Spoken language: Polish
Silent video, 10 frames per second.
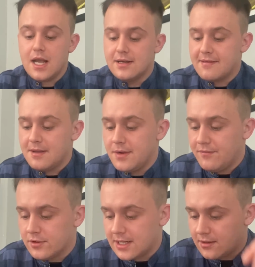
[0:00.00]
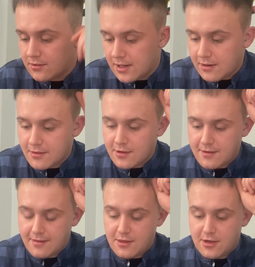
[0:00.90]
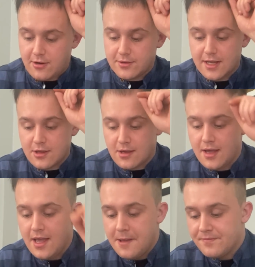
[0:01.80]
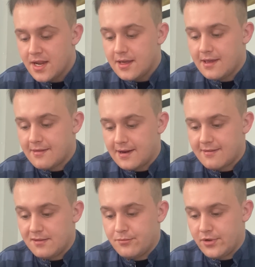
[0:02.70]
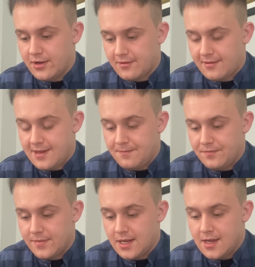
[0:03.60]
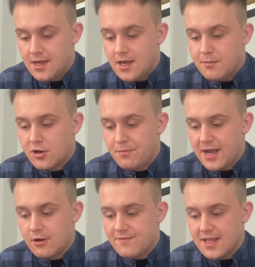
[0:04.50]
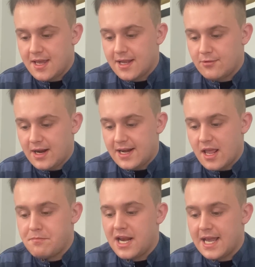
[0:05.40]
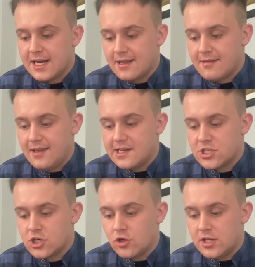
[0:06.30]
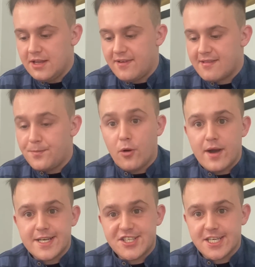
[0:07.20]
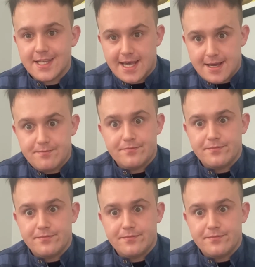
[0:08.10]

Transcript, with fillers: Następny wątek, do którego się, chcę się odnieść, jest następujący. Propagowanie naturalnej pielęgnacji jest szkodliwe społecznie.